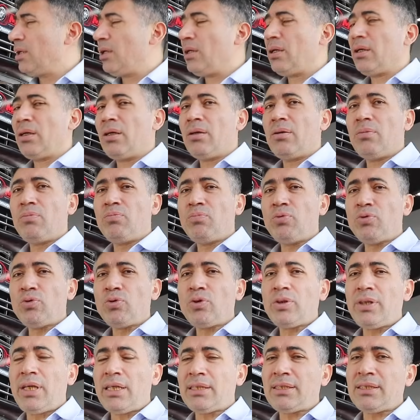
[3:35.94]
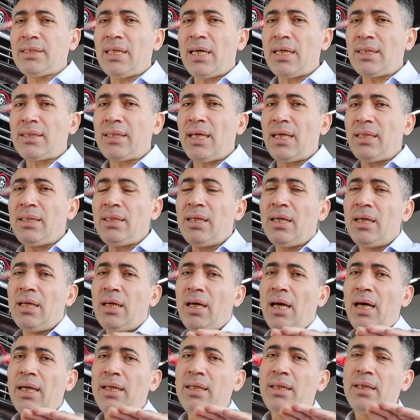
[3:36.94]
Ee, bunu kıyaslarken
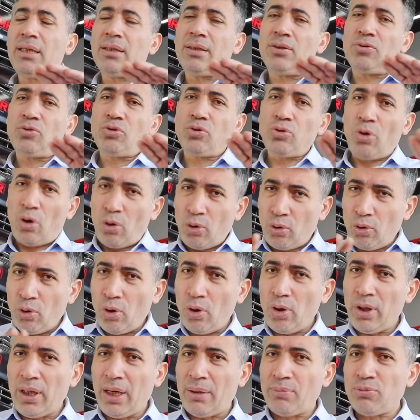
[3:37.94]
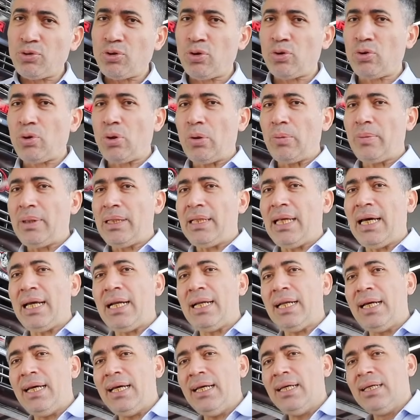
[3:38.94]
hani çok yol yapmış
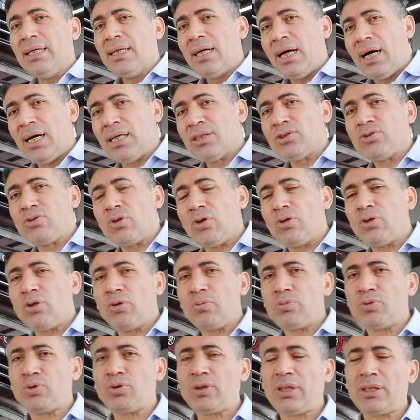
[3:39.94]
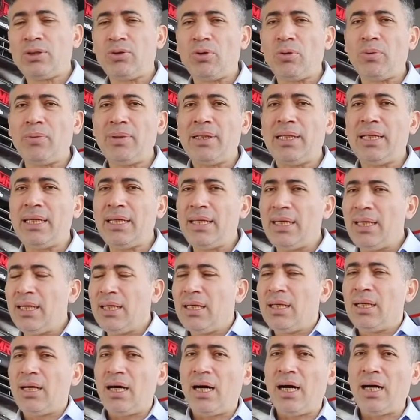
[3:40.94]
otomobillerle az yol yapmış otomobilleri
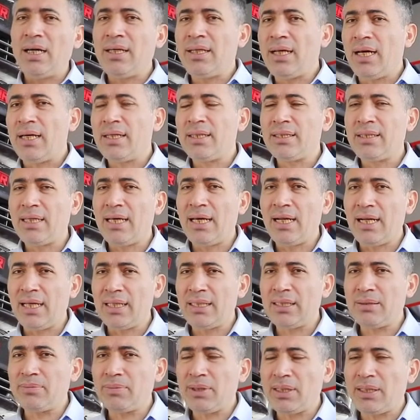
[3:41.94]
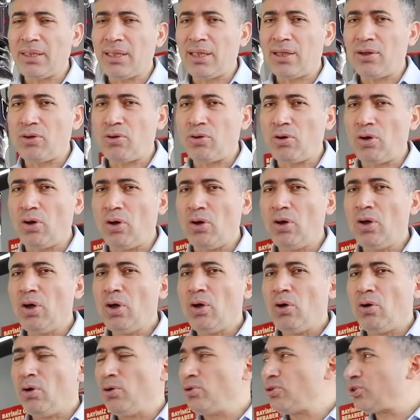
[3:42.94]
ayrı ayrı değerlendirmek gerekiyor.
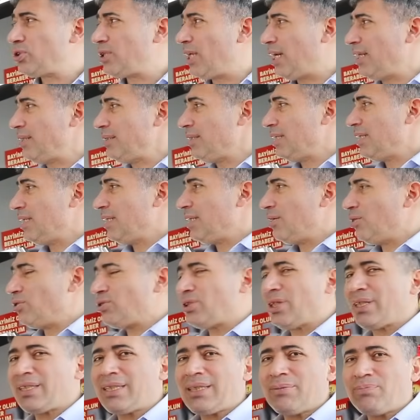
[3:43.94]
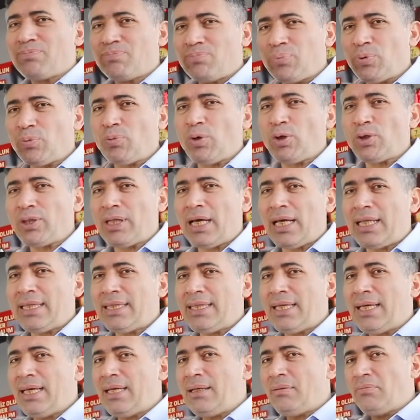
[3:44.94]
O yüzden Özellikle bu
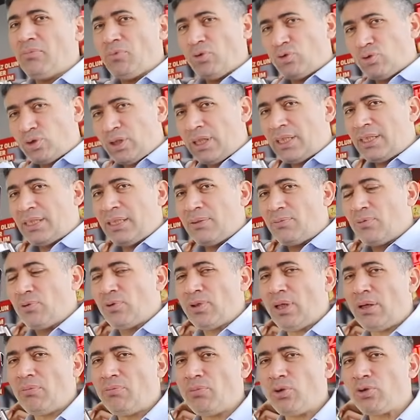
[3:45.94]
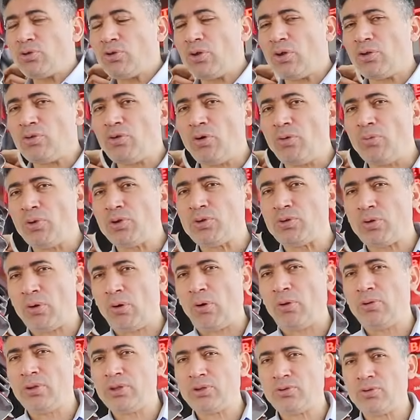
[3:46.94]
modelde üzerinde bulunan motor da o motor olduğu